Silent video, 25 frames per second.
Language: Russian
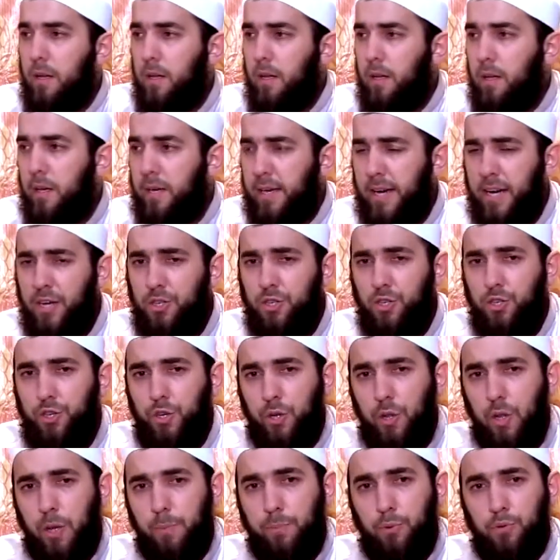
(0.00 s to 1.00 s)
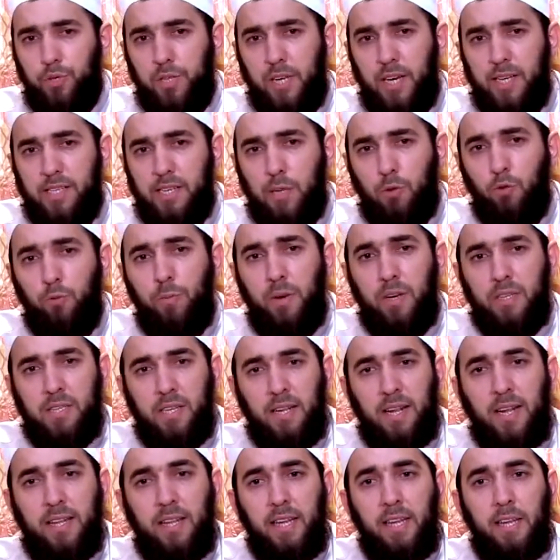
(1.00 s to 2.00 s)
И каждый человек пускай задумается
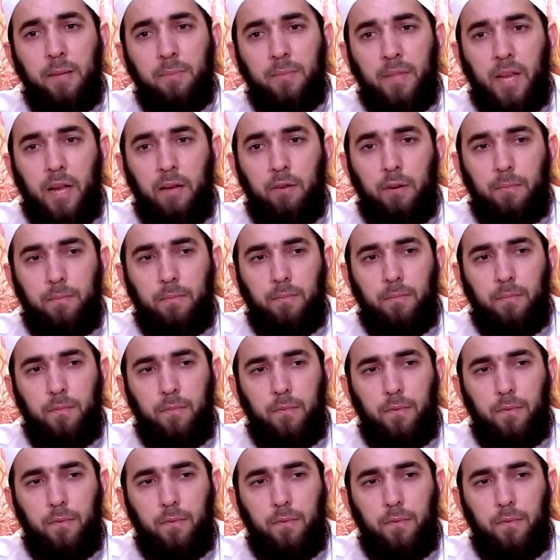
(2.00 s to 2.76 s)
над этим нравом.